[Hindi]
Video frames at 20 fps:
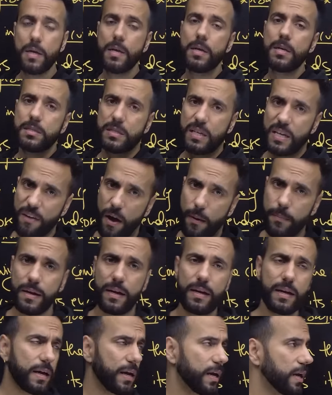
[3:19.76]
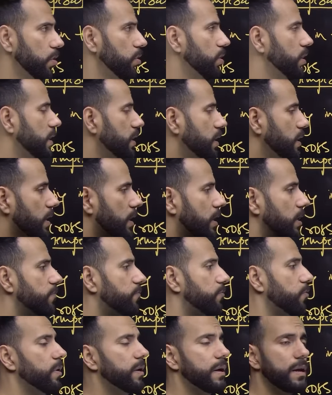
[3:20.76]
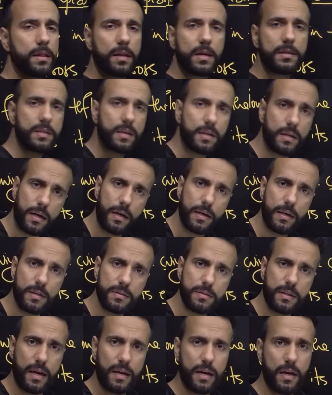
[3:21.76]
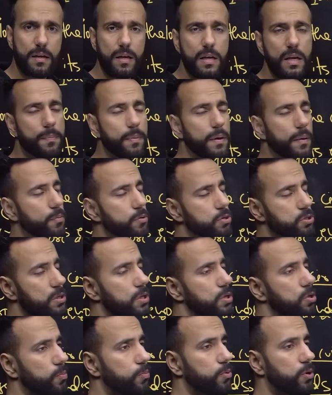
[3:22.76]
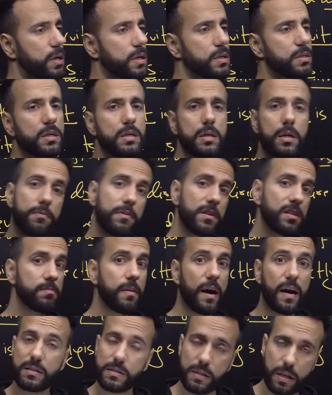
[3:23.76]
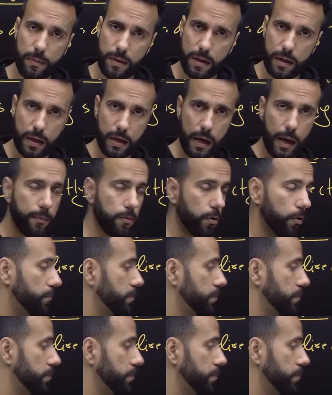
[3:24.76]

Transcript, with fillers: सिर्फ आप ये लिख रहे हो कि करंट फ्लोइंग इन द सर्किट इज डायरेक्टली प्रोपोर्शनल टू पोटेंशियल डिफरेंस मार्क्स नहीं मिलेंगे आपको